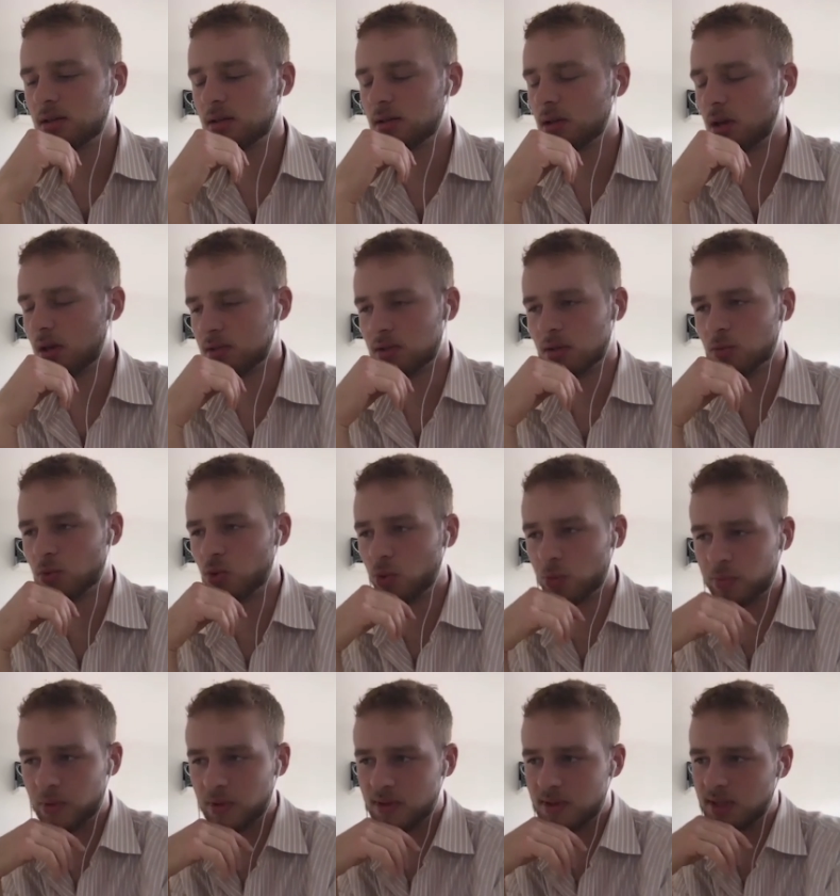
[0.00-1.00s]
also im
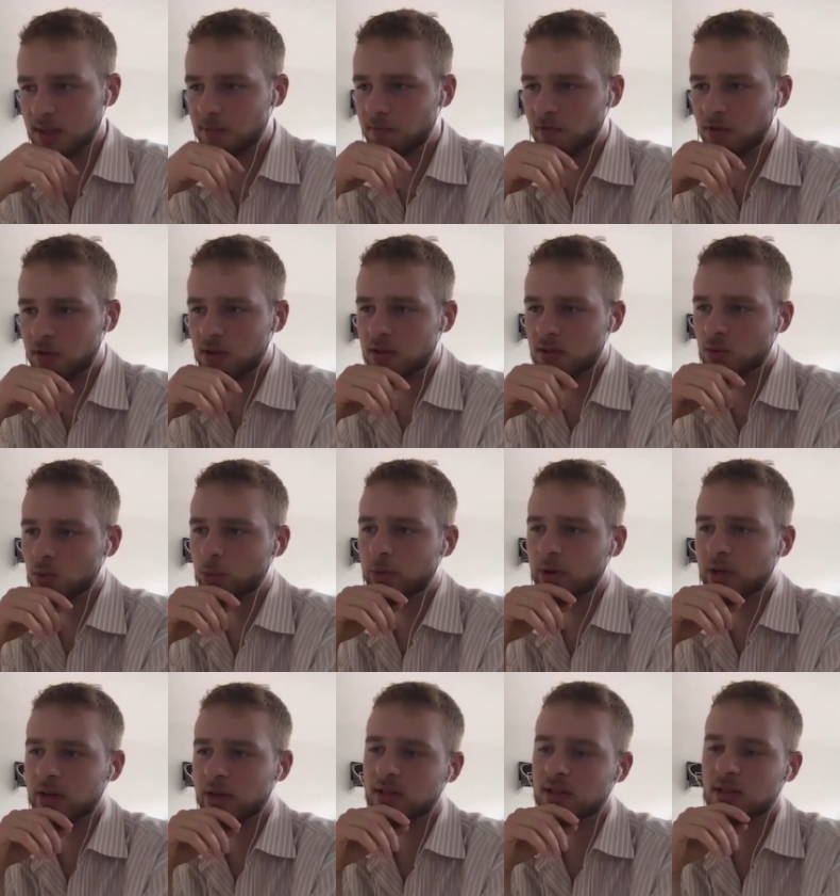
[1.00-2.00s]
Grundprinzip finde ich
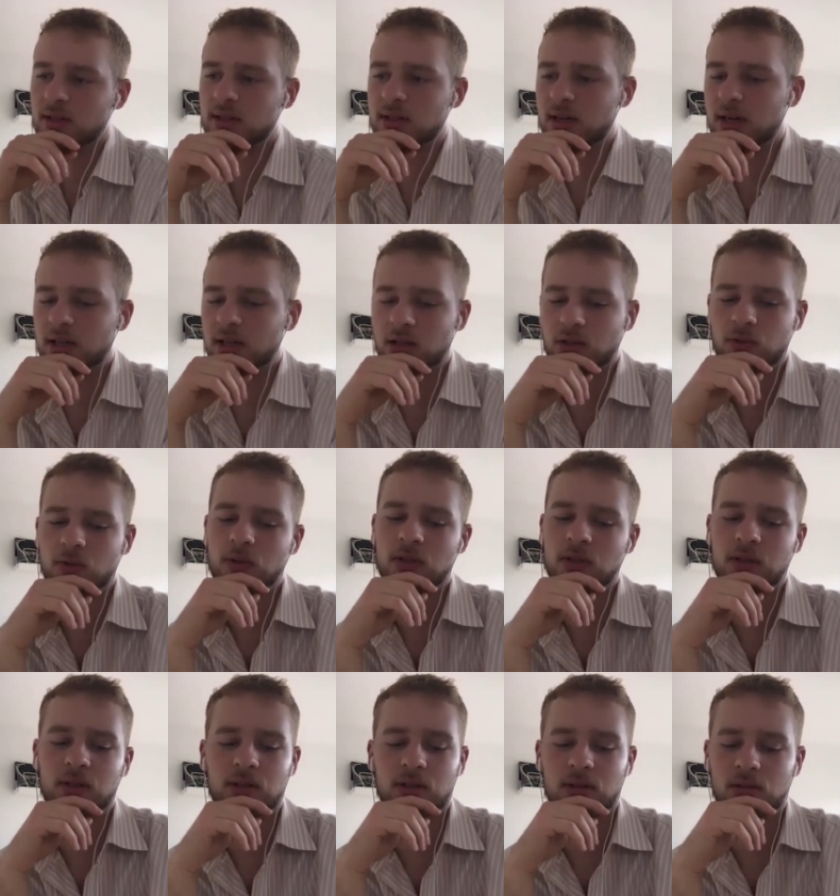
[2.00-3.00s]
super, dass jetzt halt
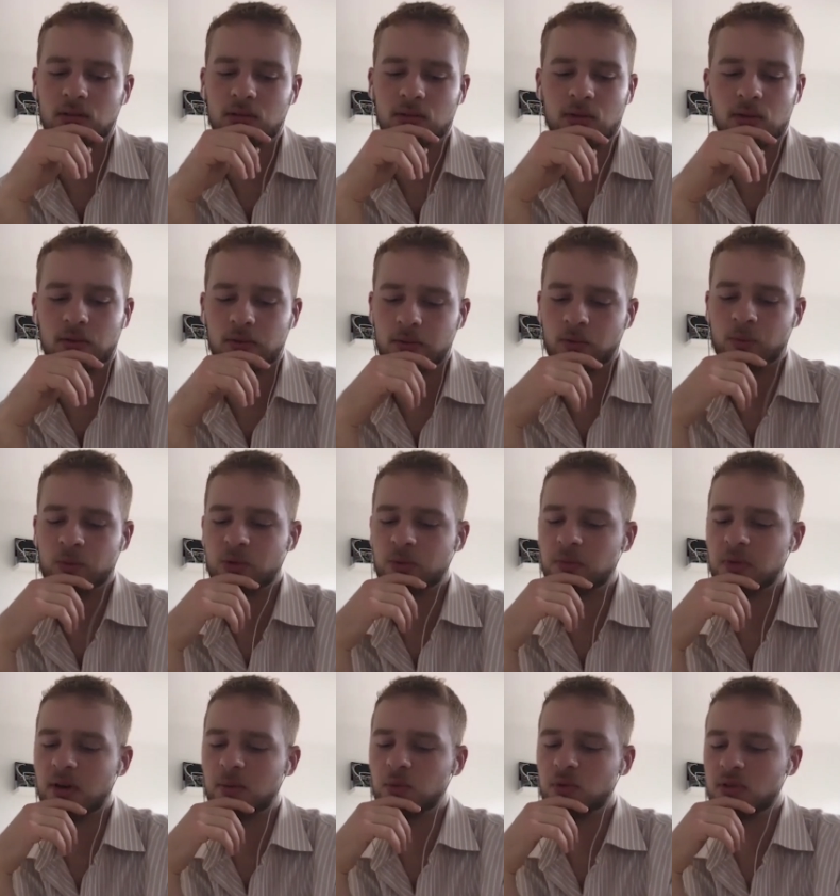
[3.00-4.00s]
natürlich äh, umso
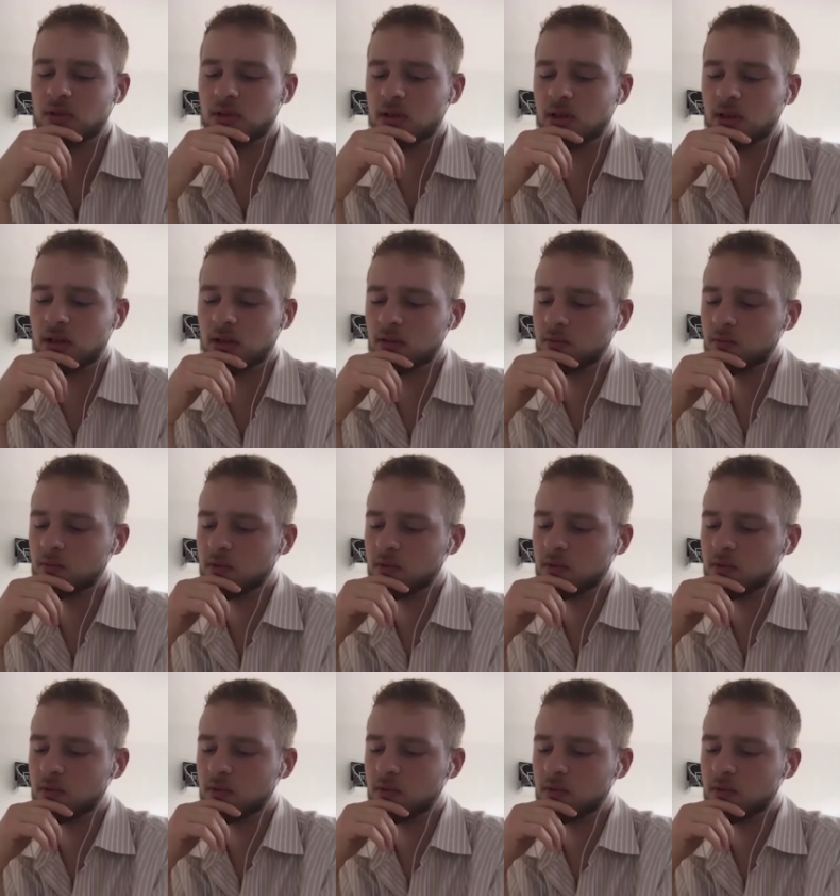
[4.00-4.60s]
mehr Musik irgendwie